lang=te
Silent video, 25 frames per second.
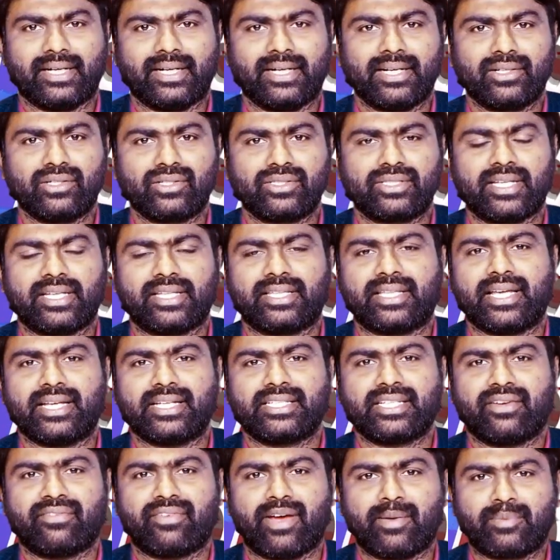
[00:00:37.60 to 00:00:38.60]
డీటెయిల్ చూస్తే
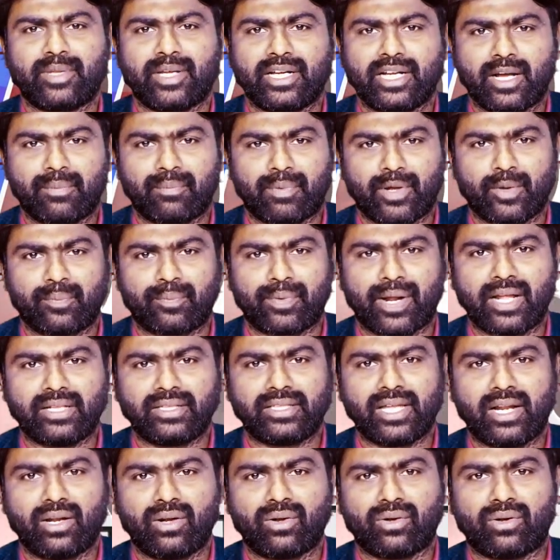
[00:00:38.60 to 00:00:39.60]
దేశవ్యాప్తంగా పలు
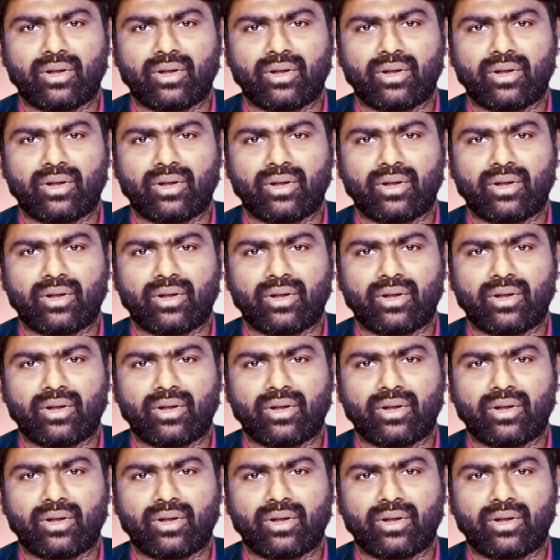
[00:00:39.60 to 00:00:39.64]
ప్రాంతాల్లో